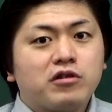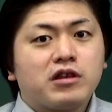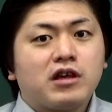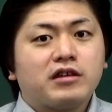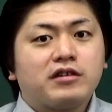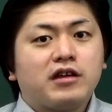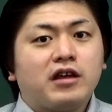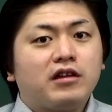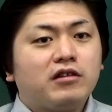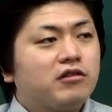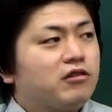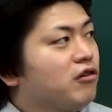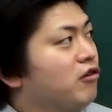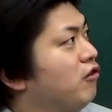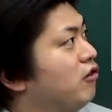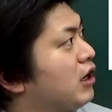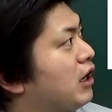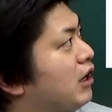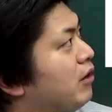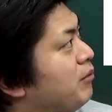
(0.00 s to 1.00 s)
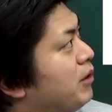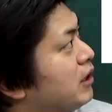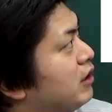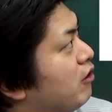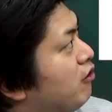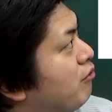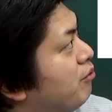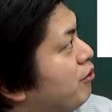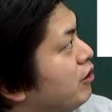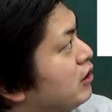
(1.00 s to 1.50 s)
射線と絡めて
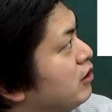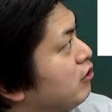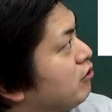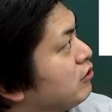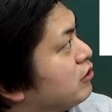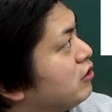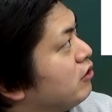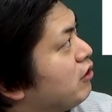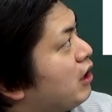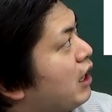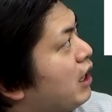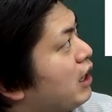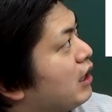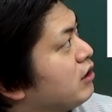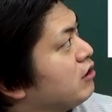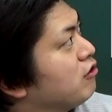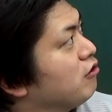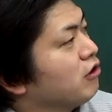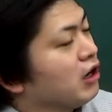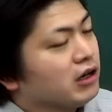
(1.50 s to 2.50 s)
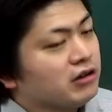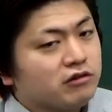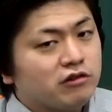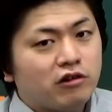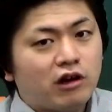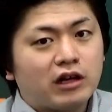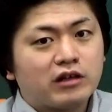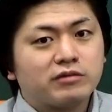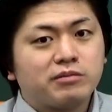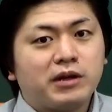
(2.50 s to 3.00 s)
覚えておくのが、上顎
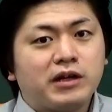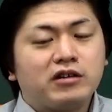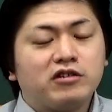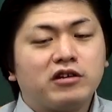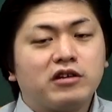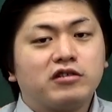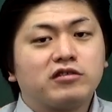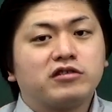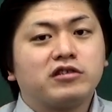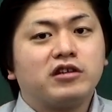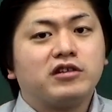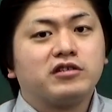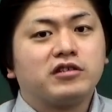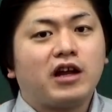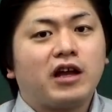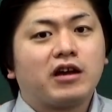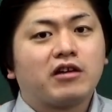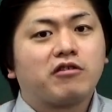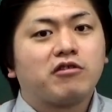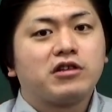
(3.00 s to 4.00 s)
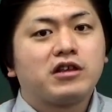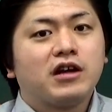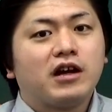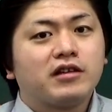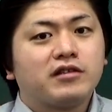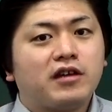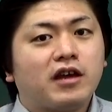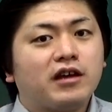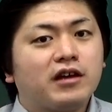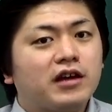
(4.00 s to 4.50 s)
のアスペルギルスですね。こち
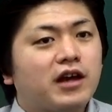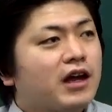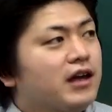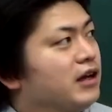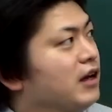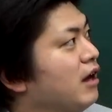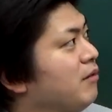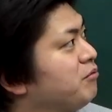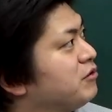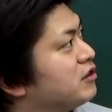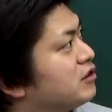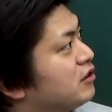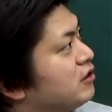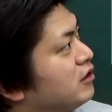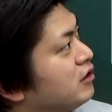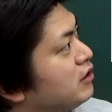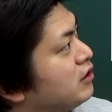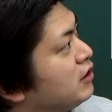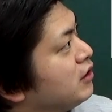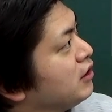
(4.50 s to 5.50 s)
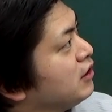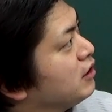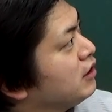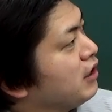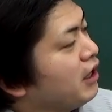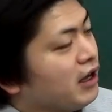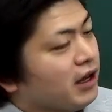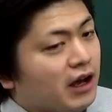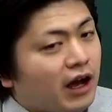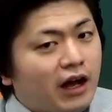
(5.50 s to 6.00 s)
ら石灰化物。
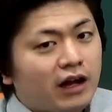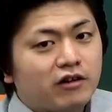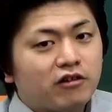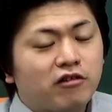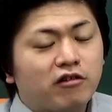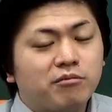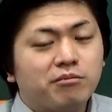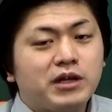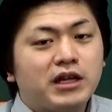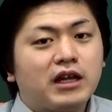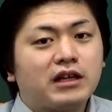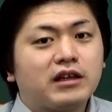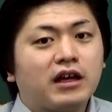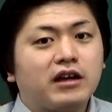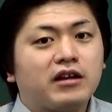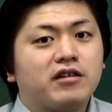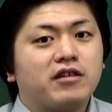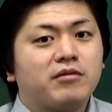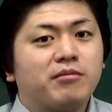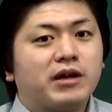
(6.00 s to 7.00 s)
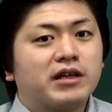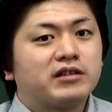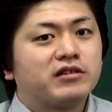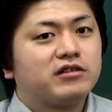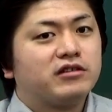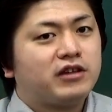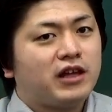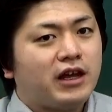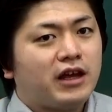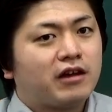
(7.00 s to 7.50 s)
ね、あの、見れたりしま
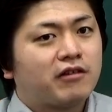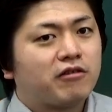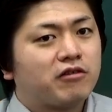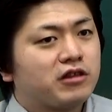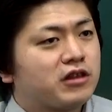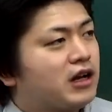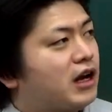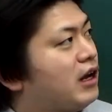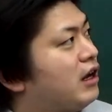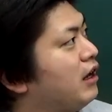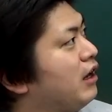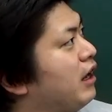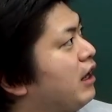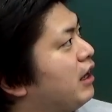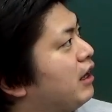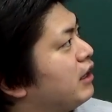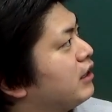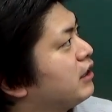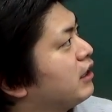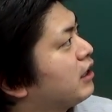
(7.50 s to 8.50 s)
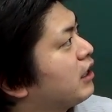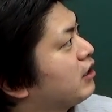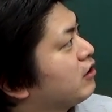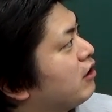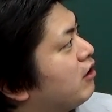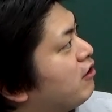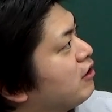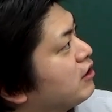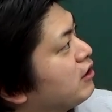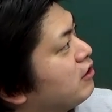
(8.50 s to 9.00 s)
すんで、こちら、えー、下科
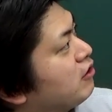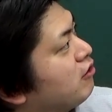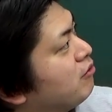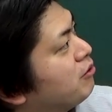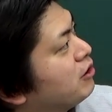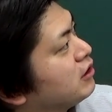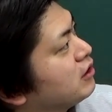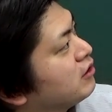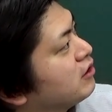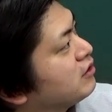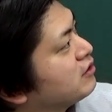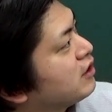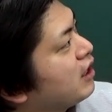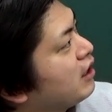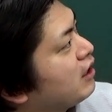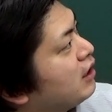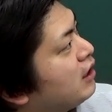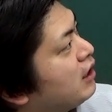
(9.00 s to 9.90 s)
と合わせて覚えてください。